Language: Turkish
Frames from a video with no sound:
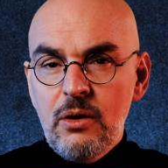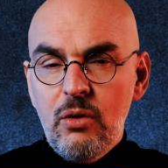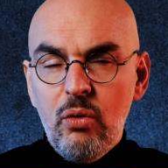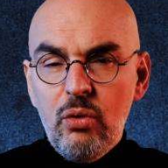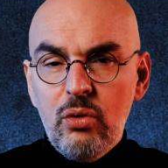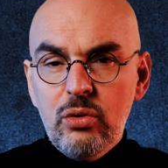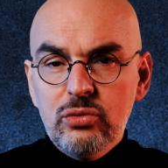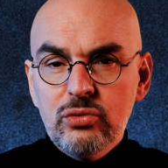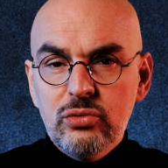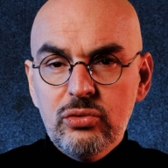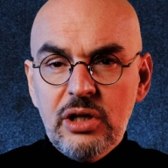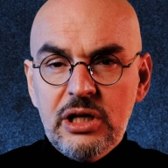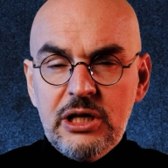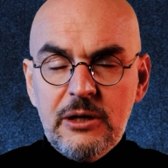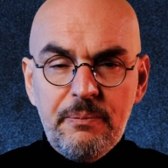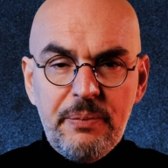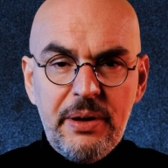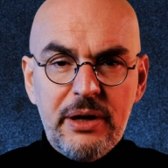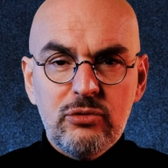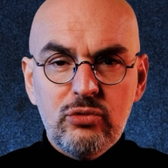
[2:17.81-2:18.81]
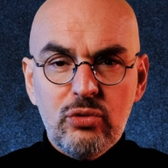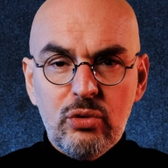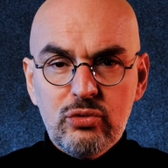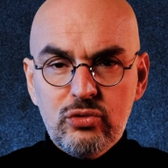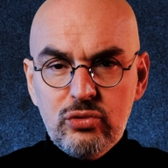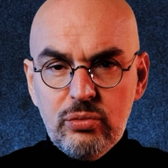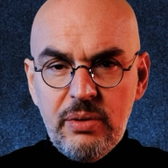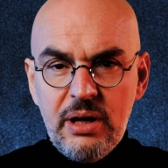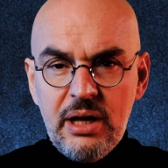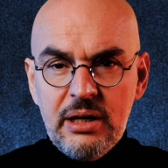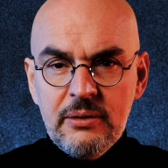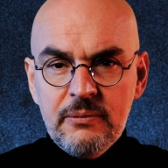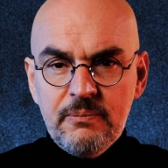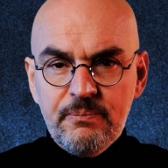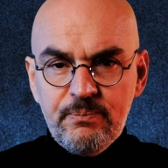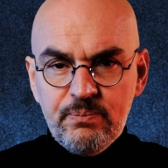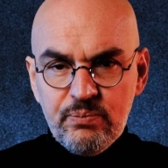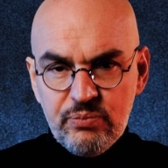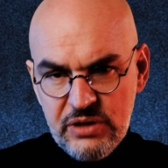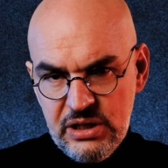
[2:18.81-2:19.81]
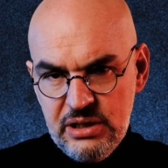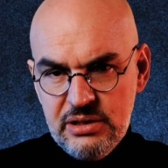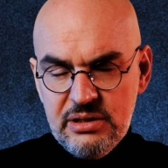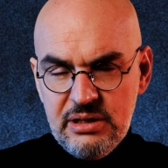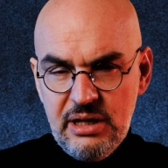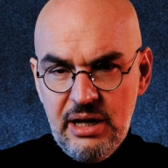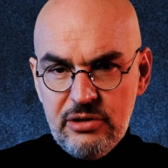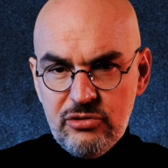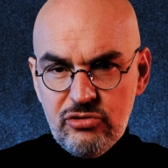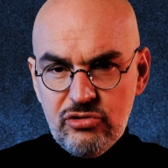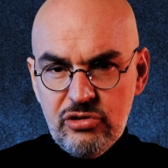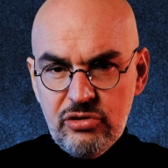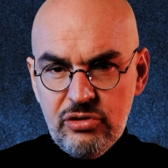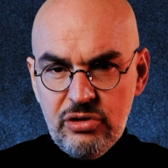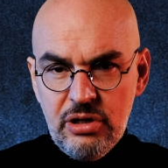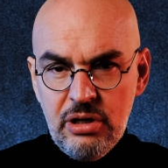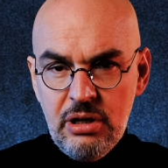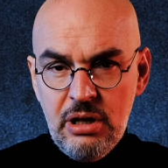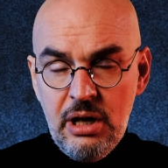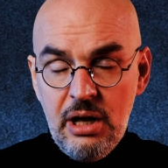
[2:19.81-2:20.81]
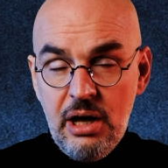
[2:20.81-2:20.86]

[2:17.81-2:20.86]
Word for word: Ordudaki pek çok subay iddiatçıydı.